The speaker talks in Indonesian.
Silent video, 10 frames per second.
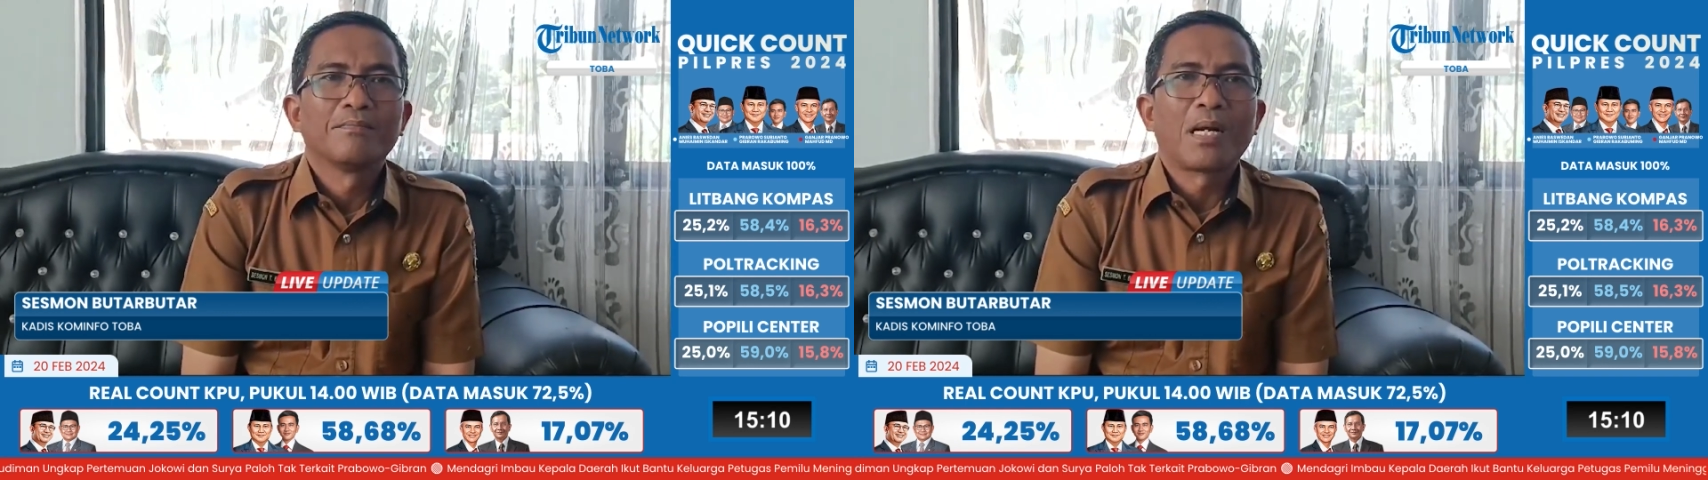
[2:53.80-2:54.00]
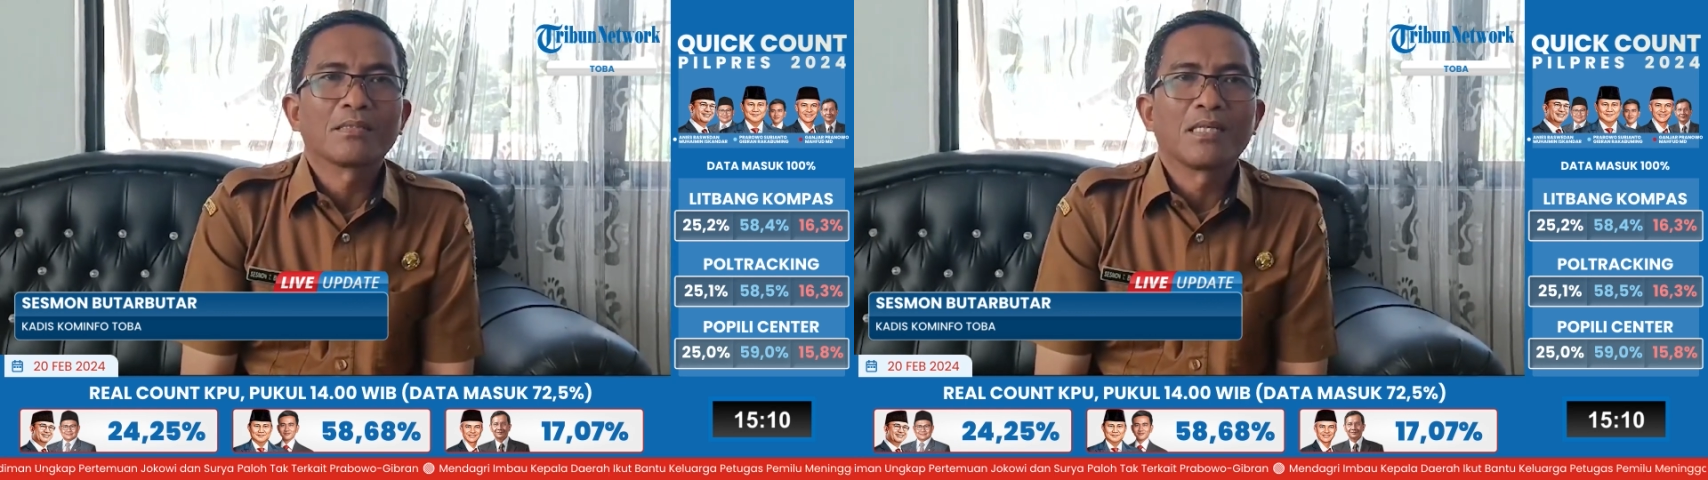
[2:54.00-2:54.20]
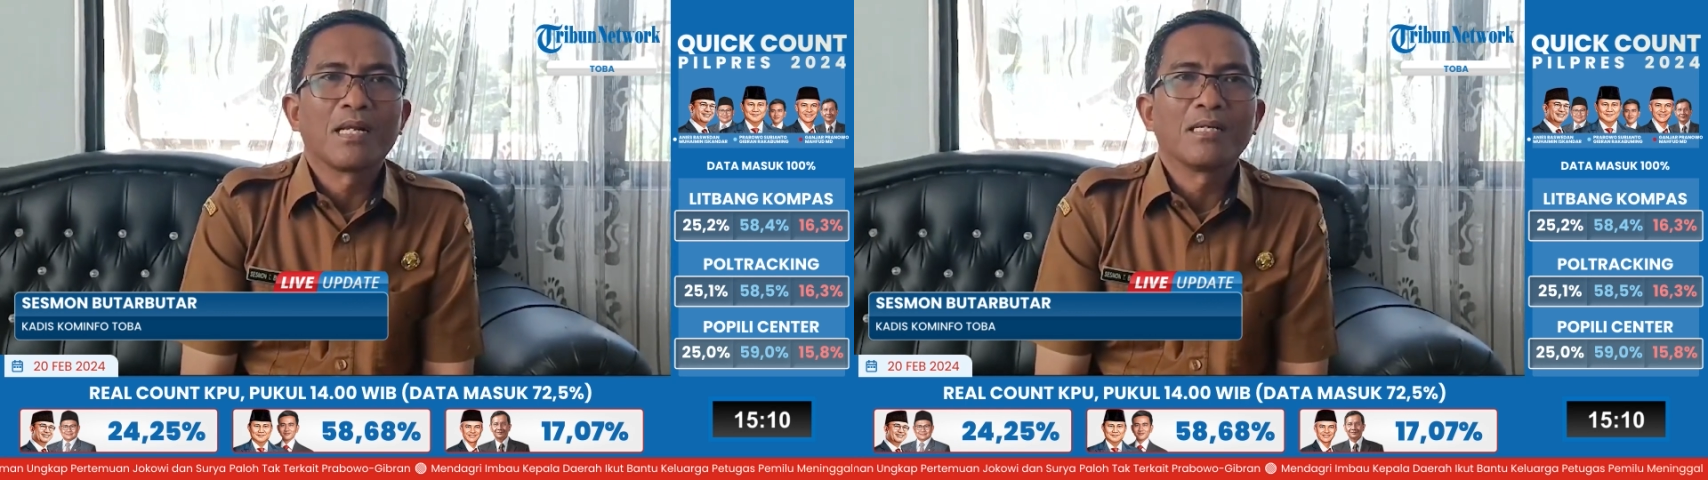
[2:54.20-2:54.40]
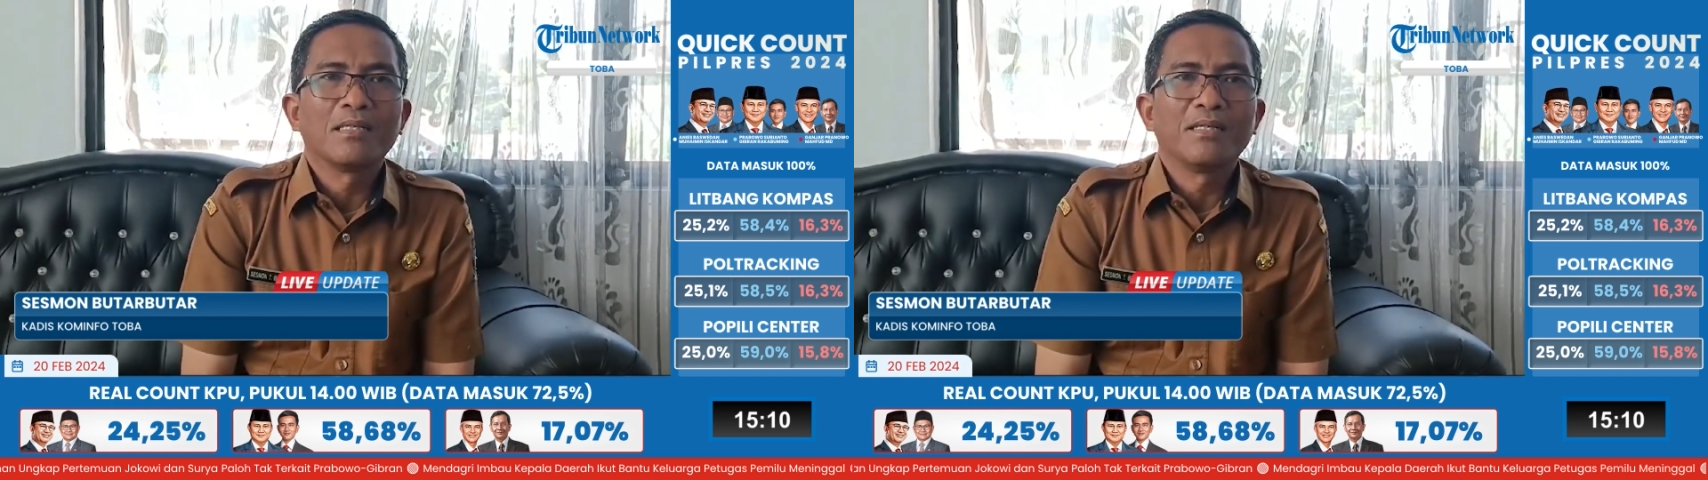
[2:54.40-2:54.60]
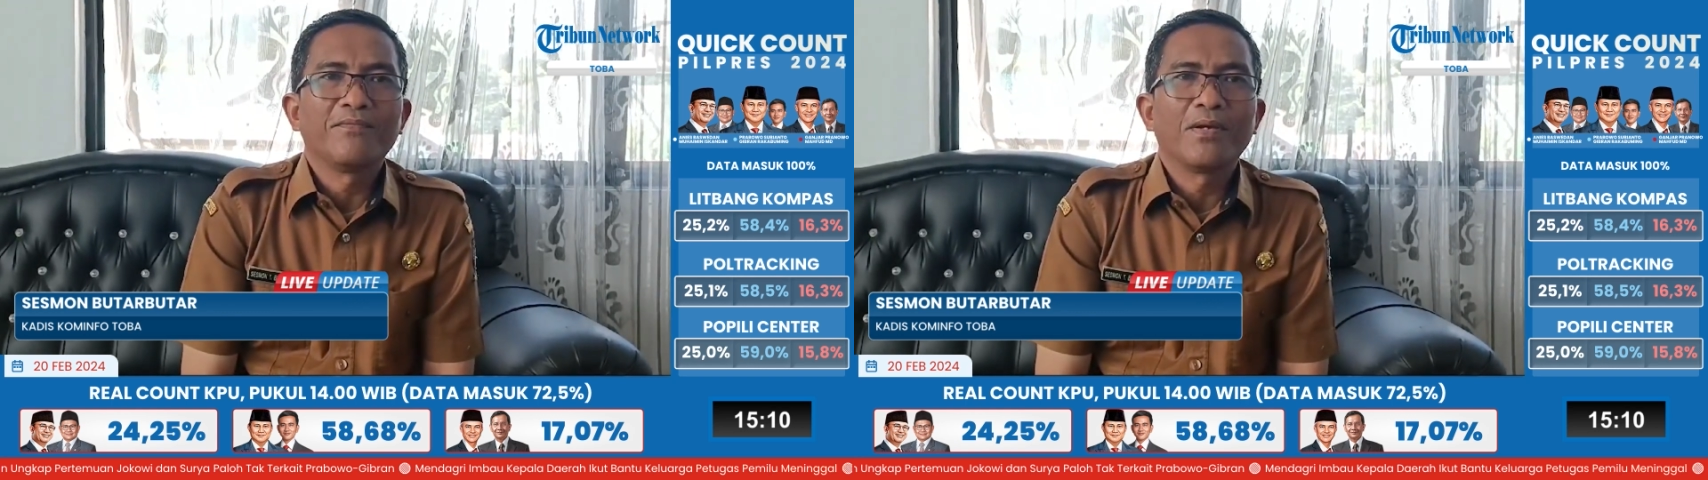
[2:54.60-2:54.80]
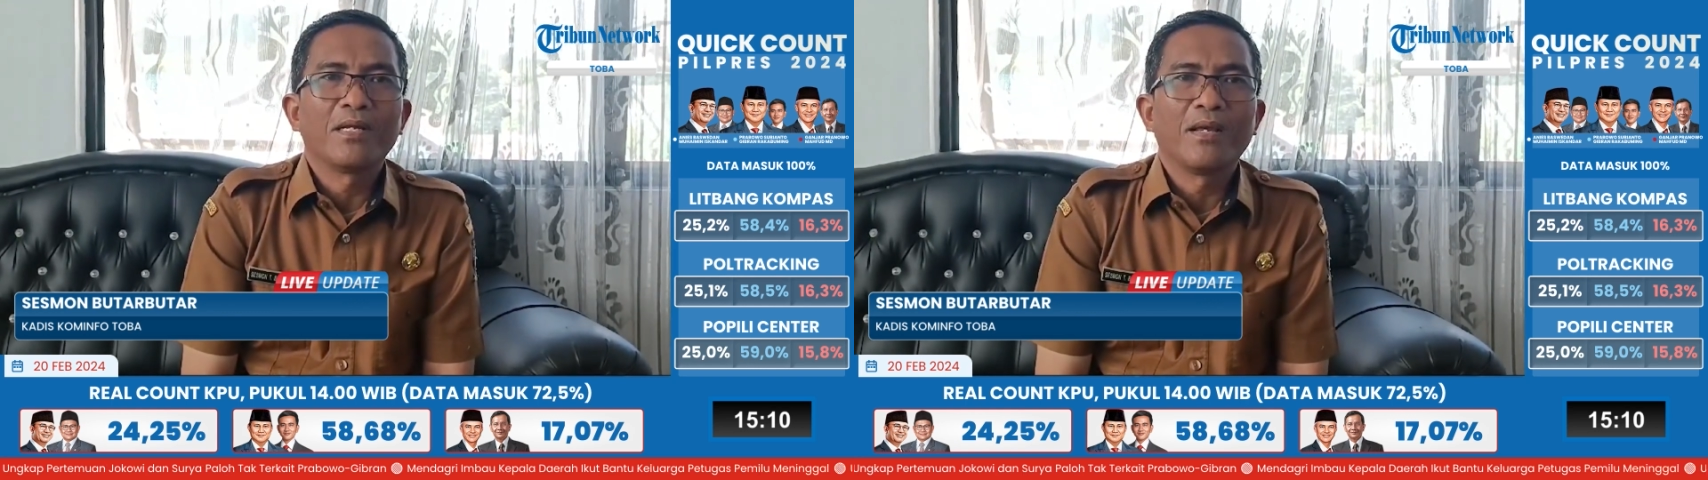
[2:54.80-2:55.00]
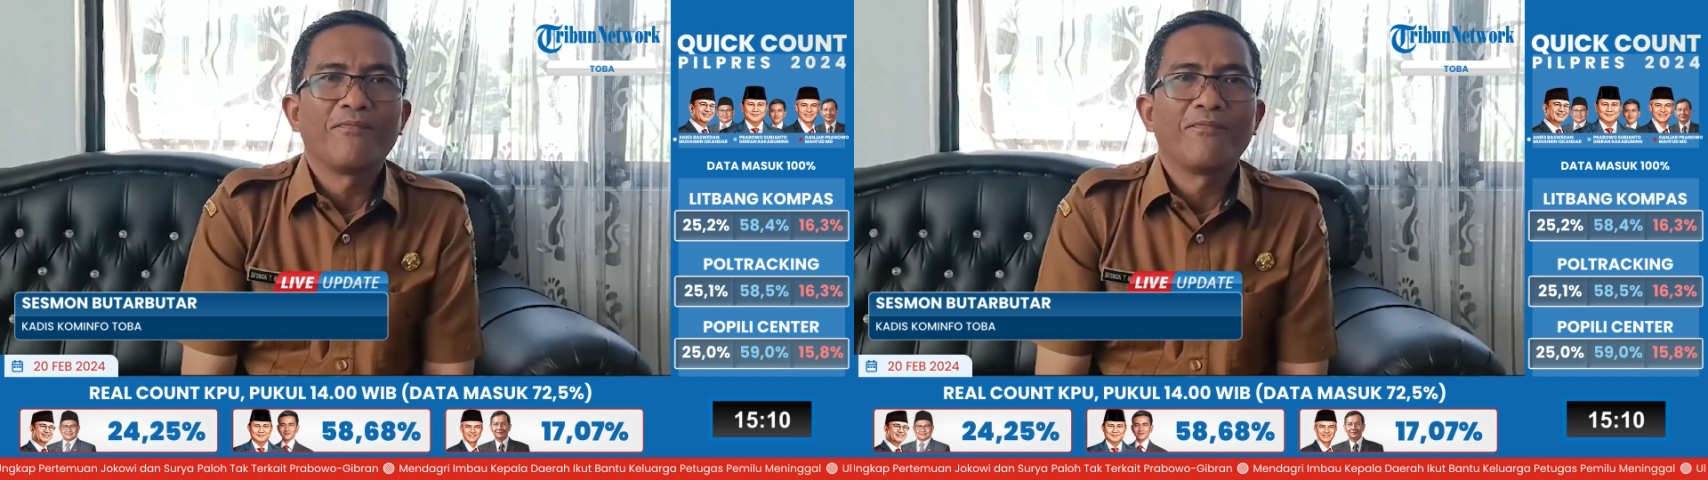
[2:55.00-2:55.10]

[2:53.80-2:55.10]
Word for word: pelaksanaan event